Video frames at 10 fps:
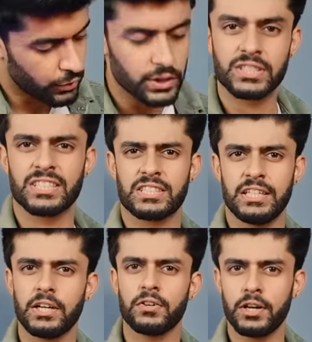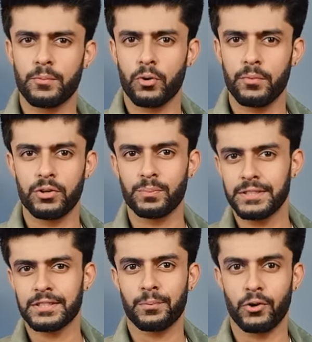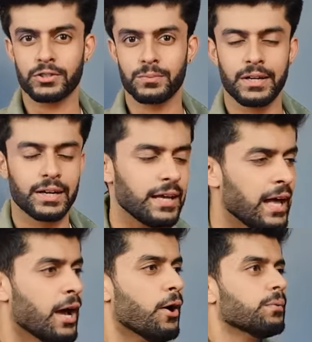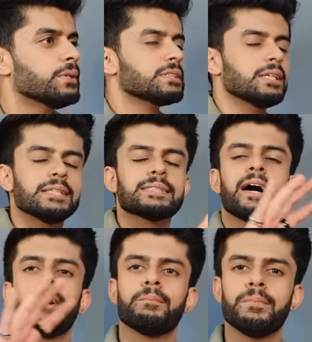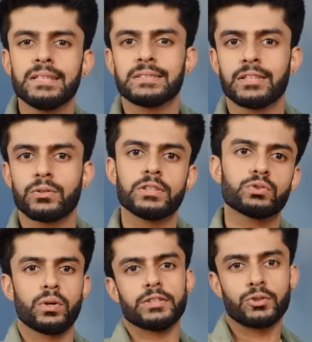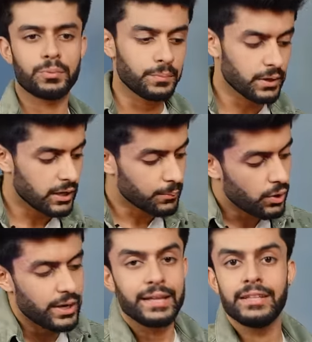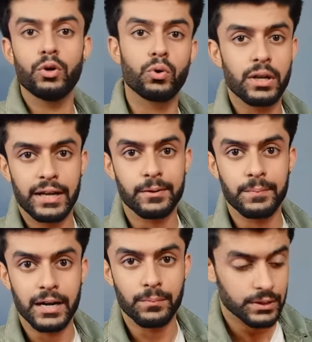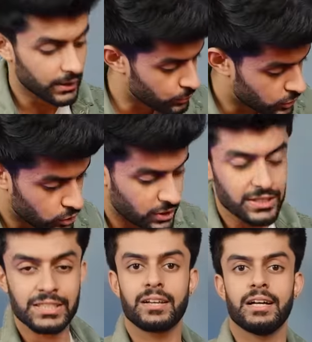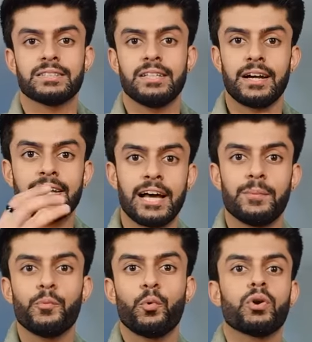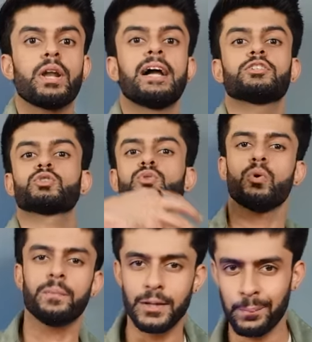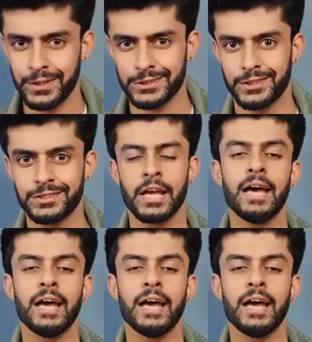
फॉर सिक्सटीन हंड्रेड रुपीज़ अप्रॉक्सीमेटली विच इज़ अमेजिंग क्योंकि सोलह सौ रुपये में अगर आपको लेदर लुक अलाइक बैग मिलता है विच इज़ दिस क्लासी एंड कैन बी वोन एट सो मेनी प्लेसेज